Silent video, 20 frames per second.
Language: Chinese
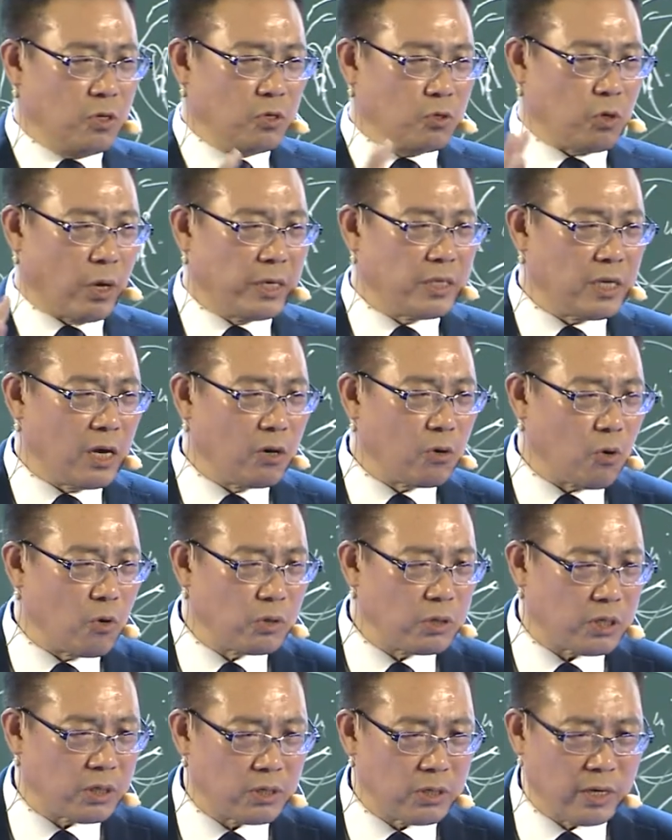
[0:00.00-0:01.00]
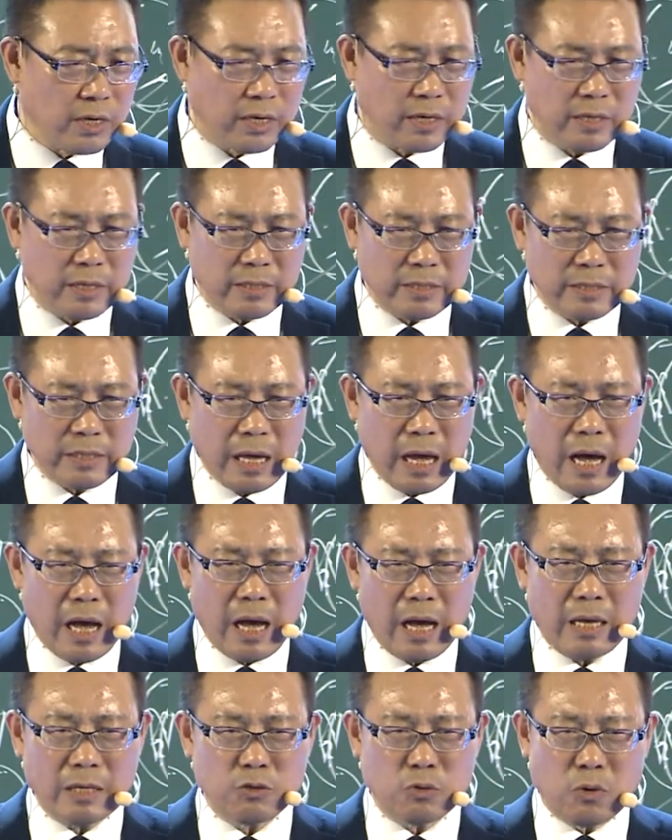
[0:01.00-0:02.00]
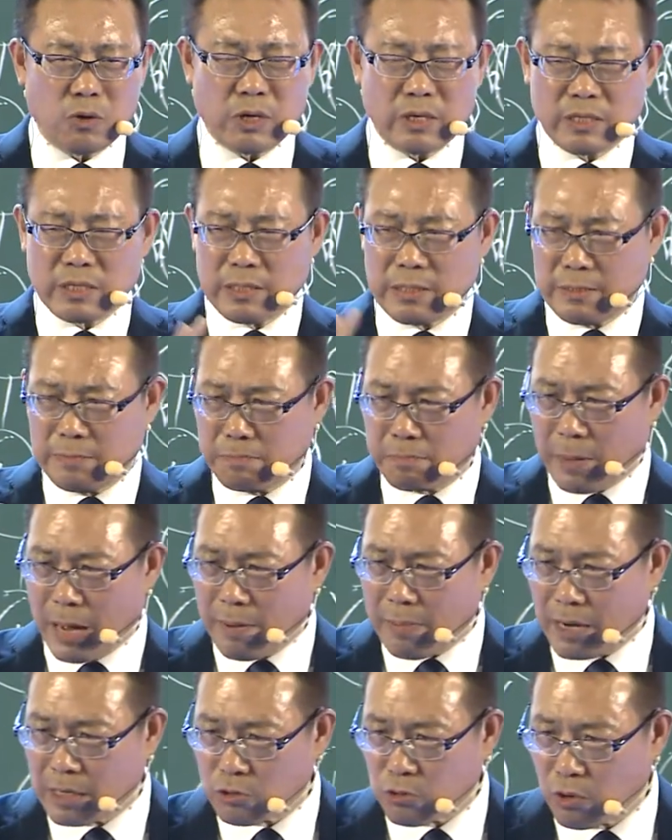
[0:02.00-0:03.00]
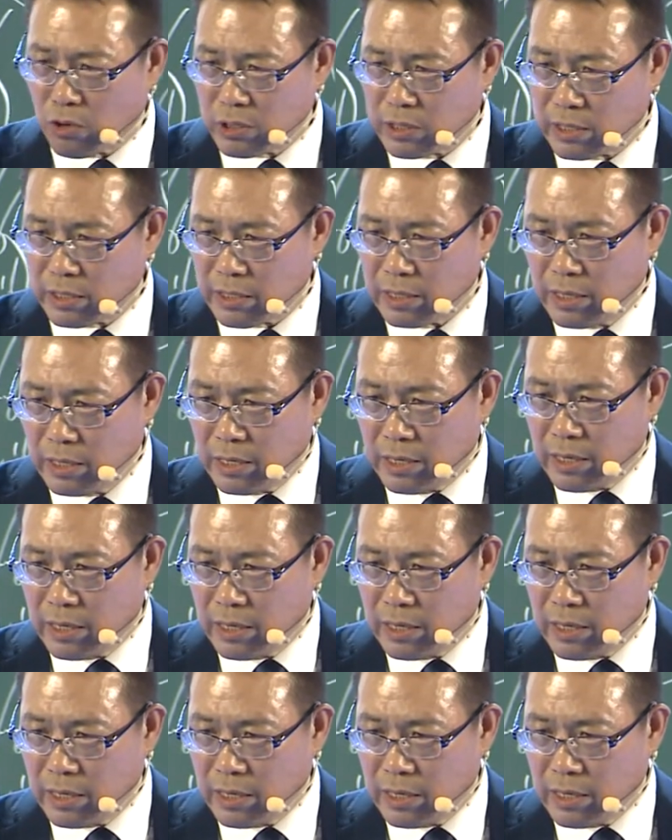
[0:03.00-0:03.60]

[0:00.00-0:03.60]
传销公司呢，它做了八百多亿。